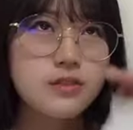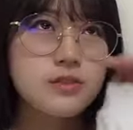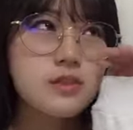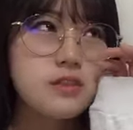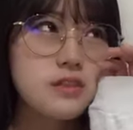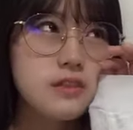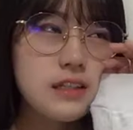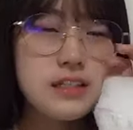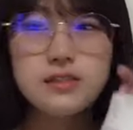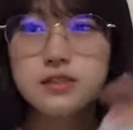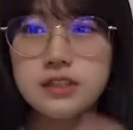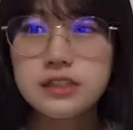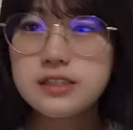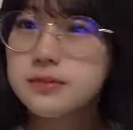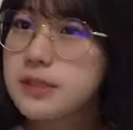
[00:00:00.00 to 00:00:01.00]
だからその
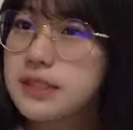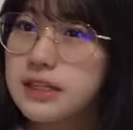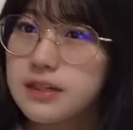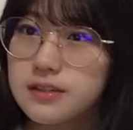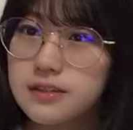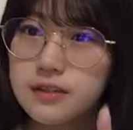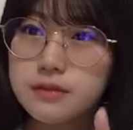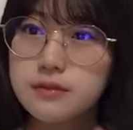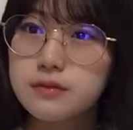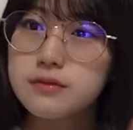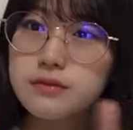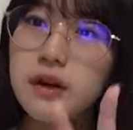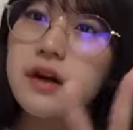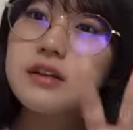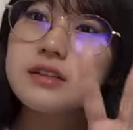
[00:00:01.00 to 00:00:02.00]
22時までか
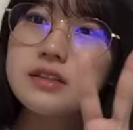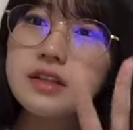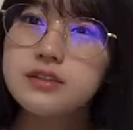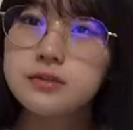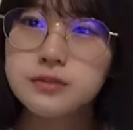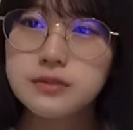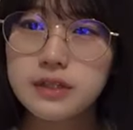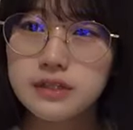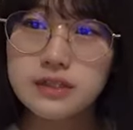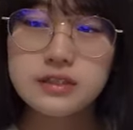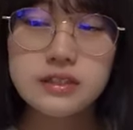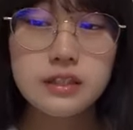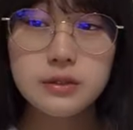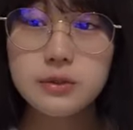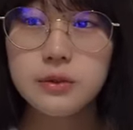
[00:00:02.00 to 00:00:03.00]
なは大丈
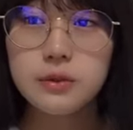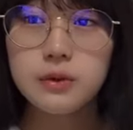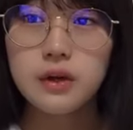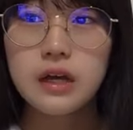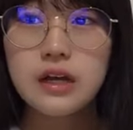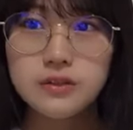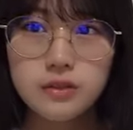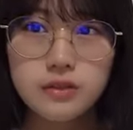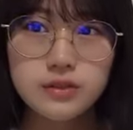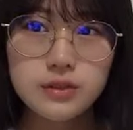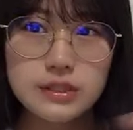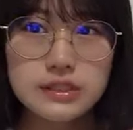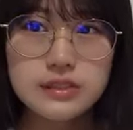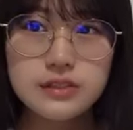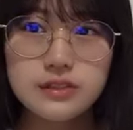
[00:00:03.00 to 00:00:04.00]
夫なんですけど
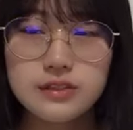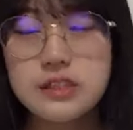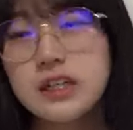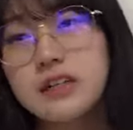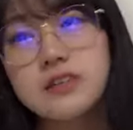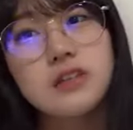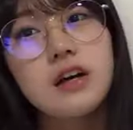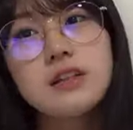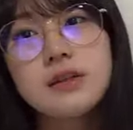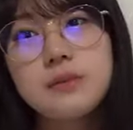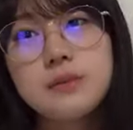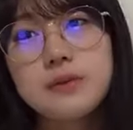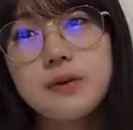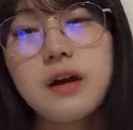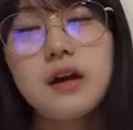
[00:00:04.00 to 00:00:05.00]
年越しの瞬
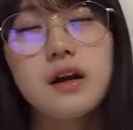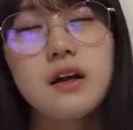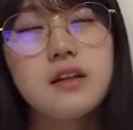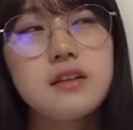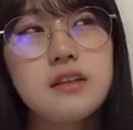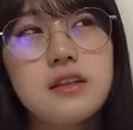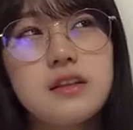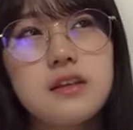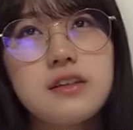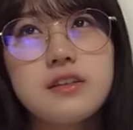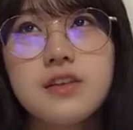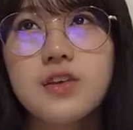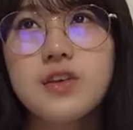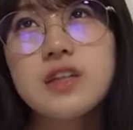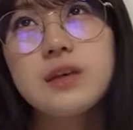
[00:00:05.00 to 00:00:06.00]
間の花火は
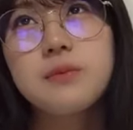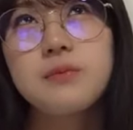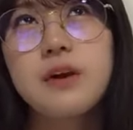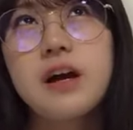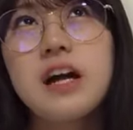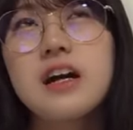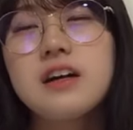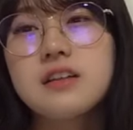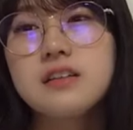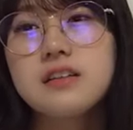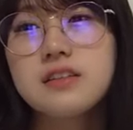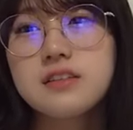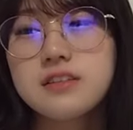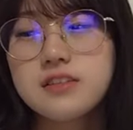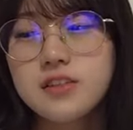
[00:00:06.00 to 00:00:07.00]
去年
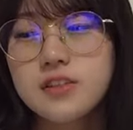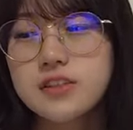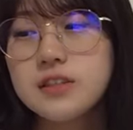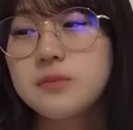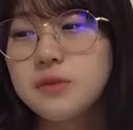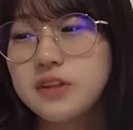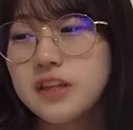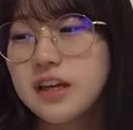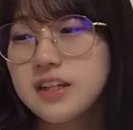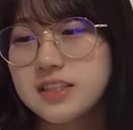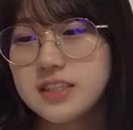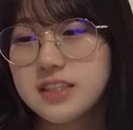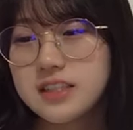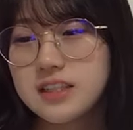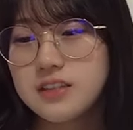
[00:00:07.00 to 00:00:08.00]
は去年
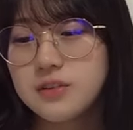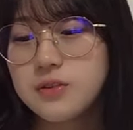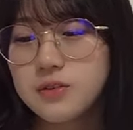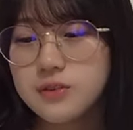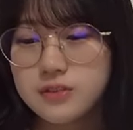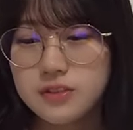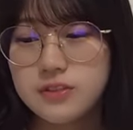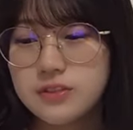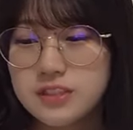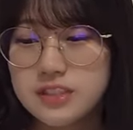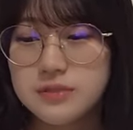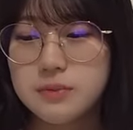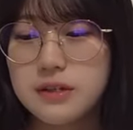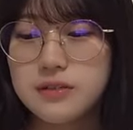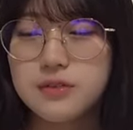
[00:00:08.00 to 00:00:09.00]
も客席の方
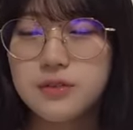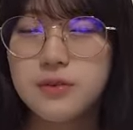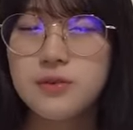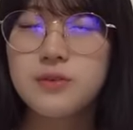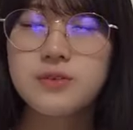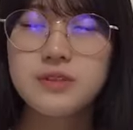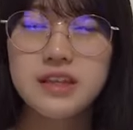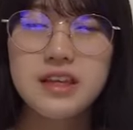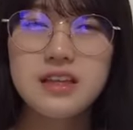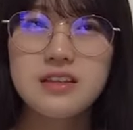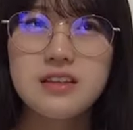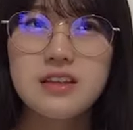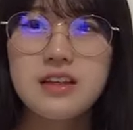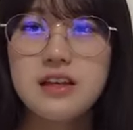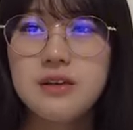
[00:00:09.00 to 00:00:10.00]
の芝生の
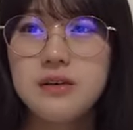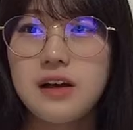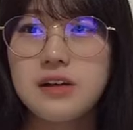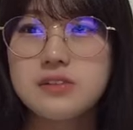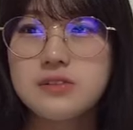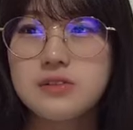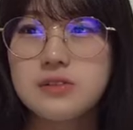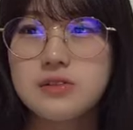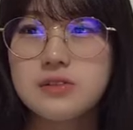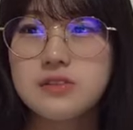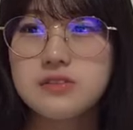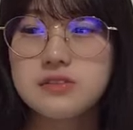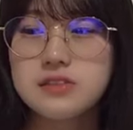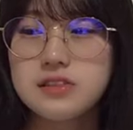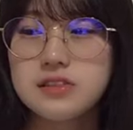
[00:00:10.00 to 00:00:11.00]
方であの
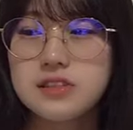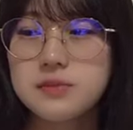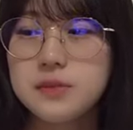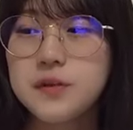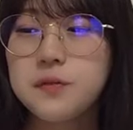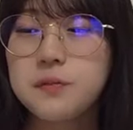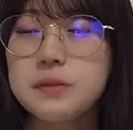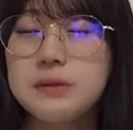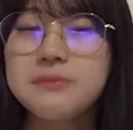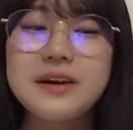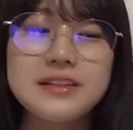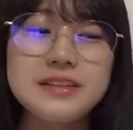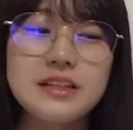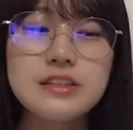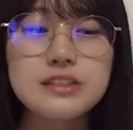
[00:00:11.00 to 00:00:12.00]
ちびっ
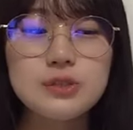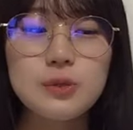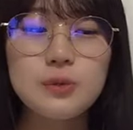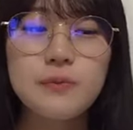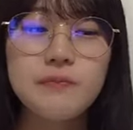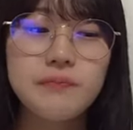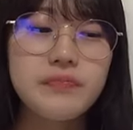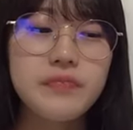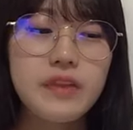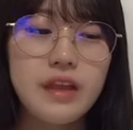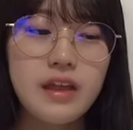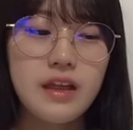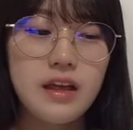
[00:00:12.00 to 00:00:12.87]
こメンバーたちと